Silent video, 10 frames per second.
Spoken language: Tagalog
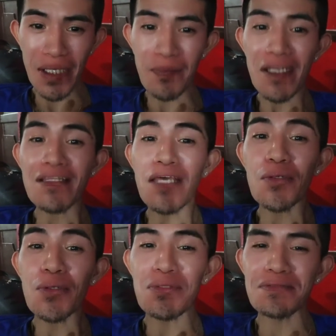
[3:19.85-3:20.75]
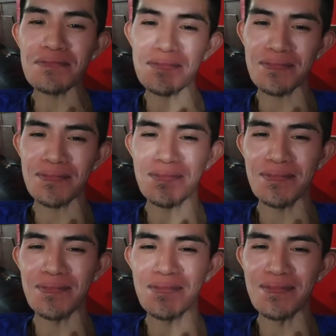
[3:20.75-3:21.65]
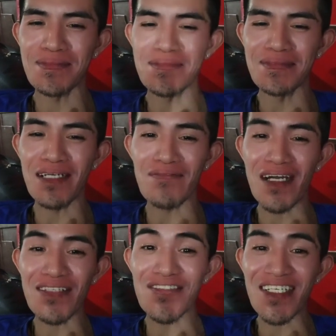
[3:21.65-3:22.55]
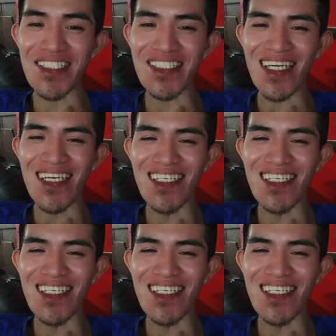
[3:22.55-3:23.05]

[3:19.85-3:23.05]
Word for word: ng pinatayo ng mga Duterte.